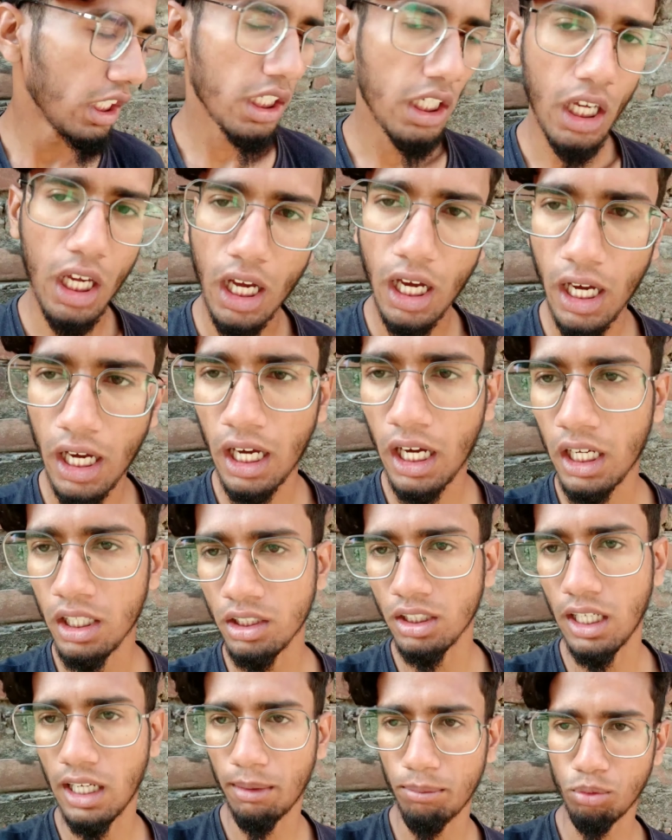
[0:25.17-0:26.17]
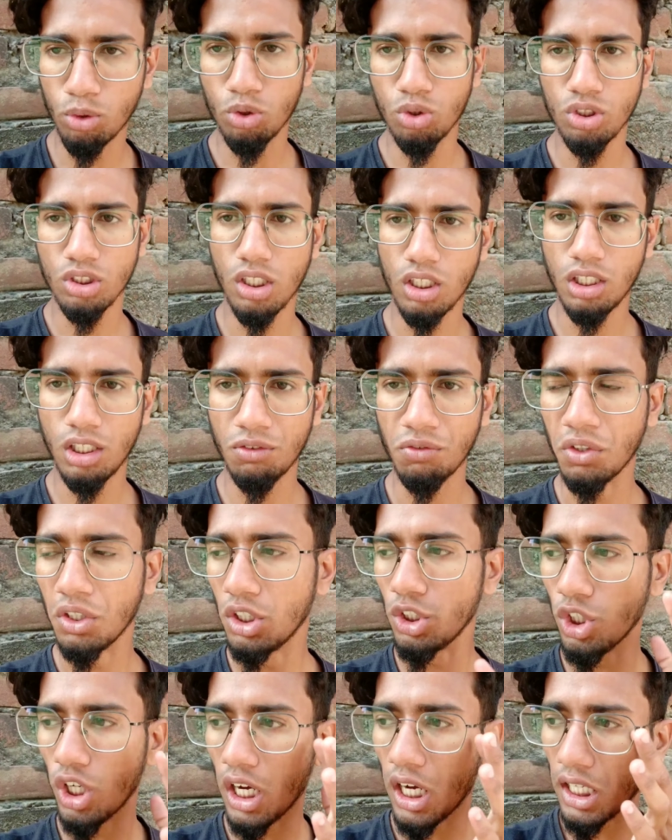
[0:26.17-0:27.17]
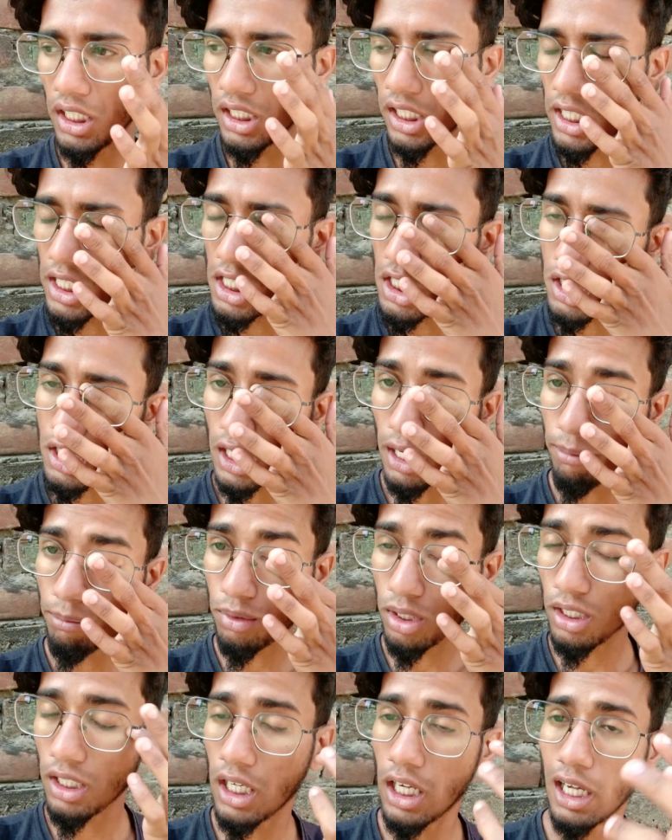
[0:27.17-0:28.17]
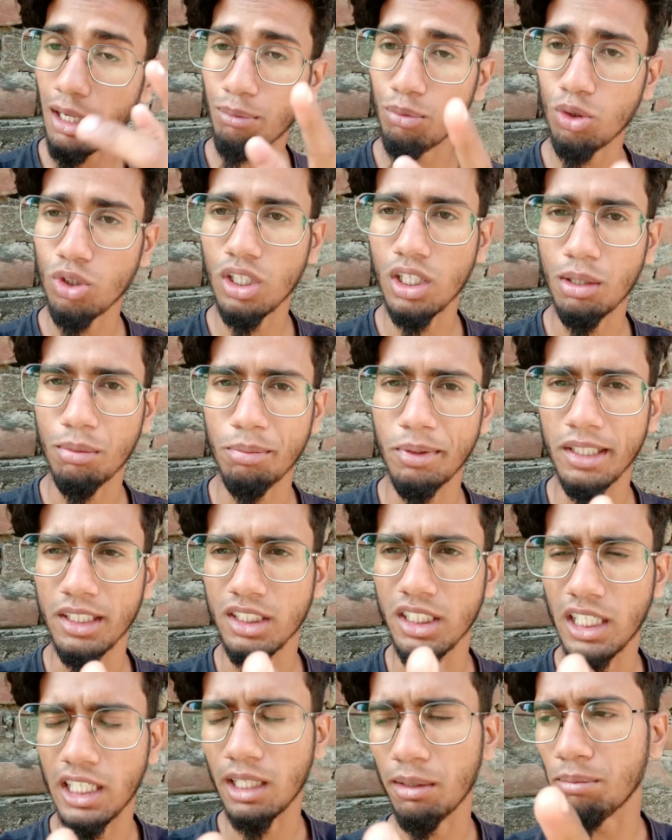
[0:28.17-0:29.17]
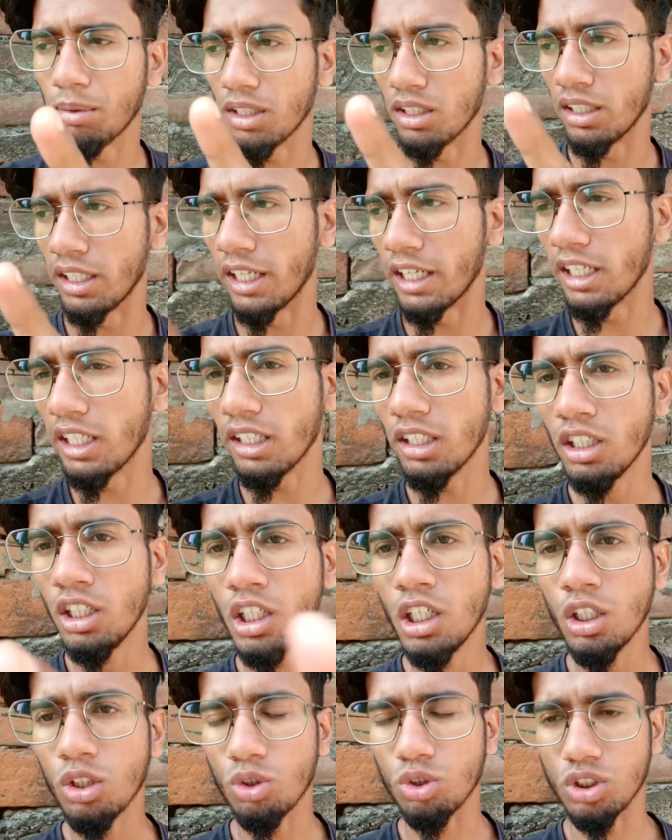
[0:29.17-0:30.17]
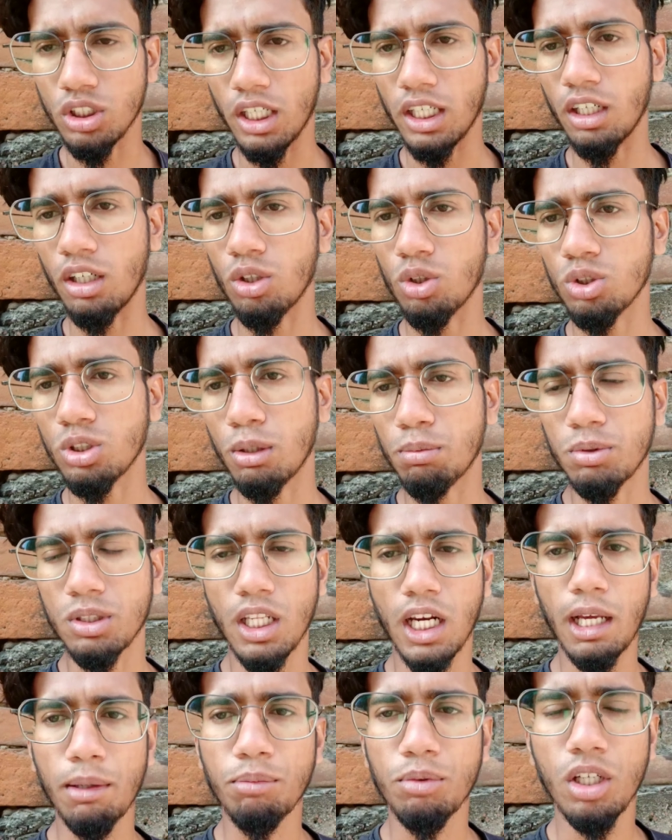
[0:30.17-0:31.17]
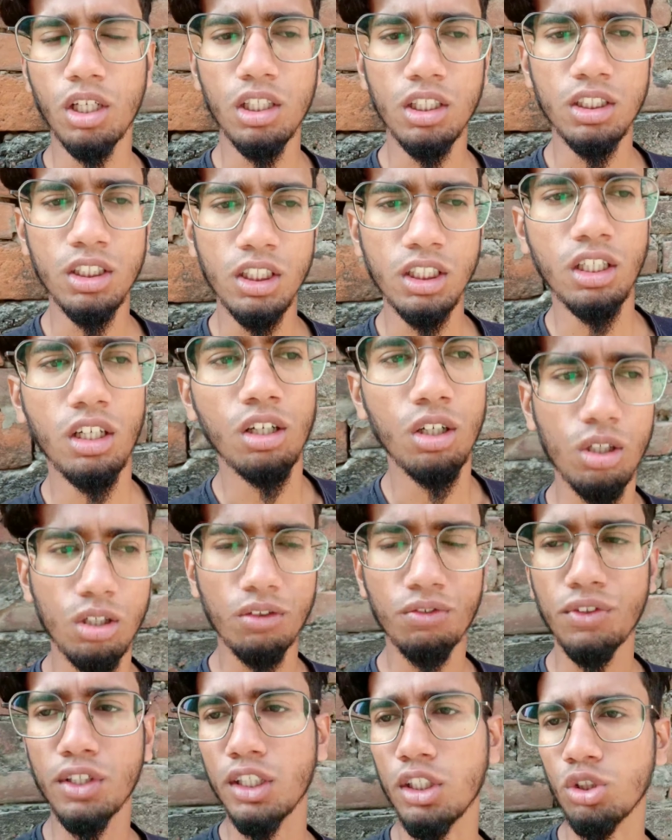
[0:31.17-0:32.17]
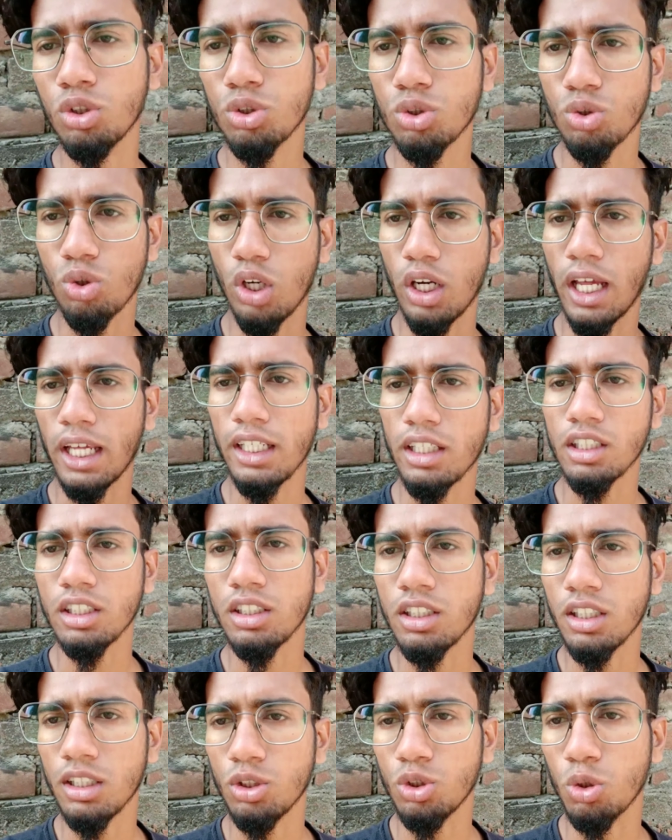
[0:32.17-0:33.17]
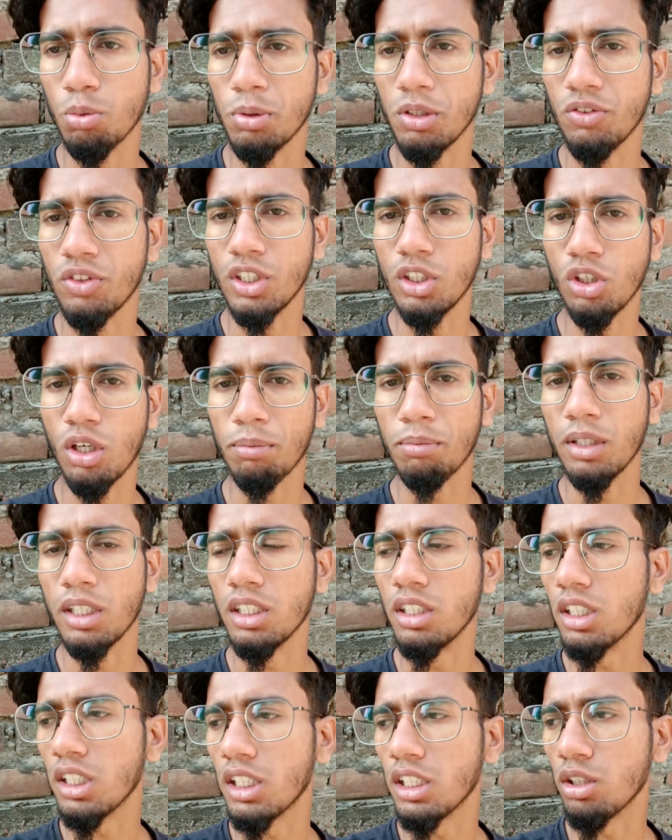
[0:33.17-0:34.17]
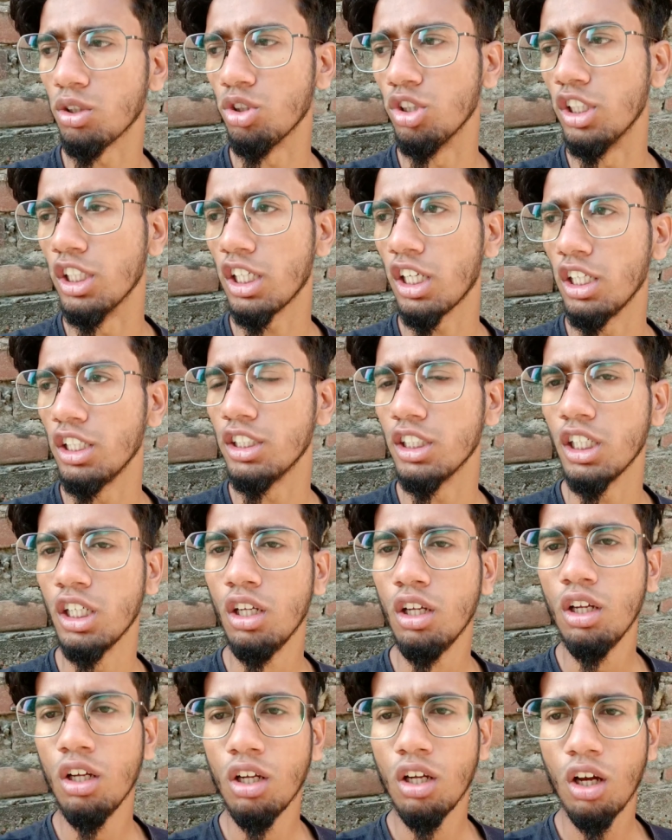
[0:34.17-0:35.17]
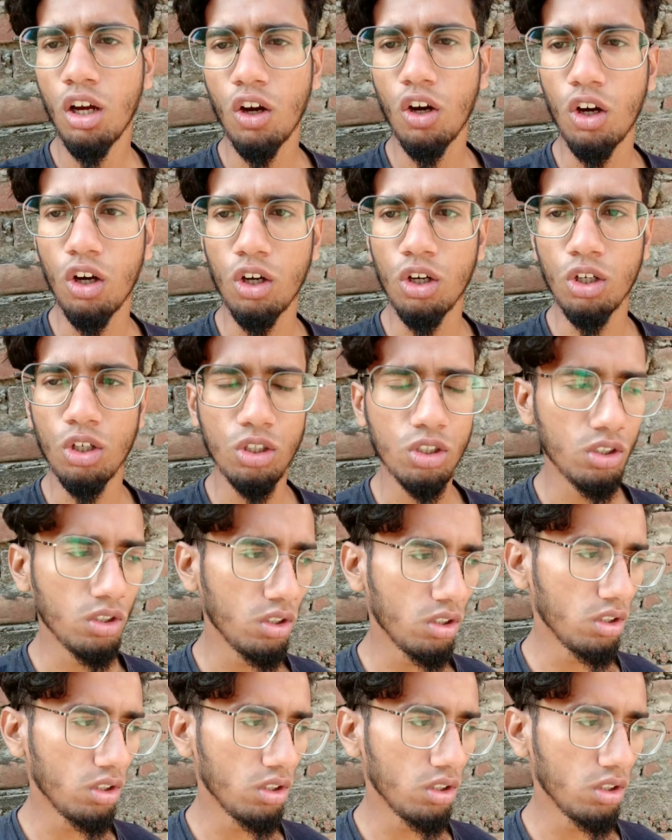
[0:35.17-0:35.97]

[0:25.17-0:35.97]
कि आज आप लोगों के लिए वीडियो आ जाएगी शाम तक आप लोग अगर मेरे चैनल पर नए हैं तो चैनल को सब्सक्राइब कर लीजिए और वीडियोज़ को लाइक कीजिए जो भी वीडियो आप नहीं देखें तो देख लीजिए और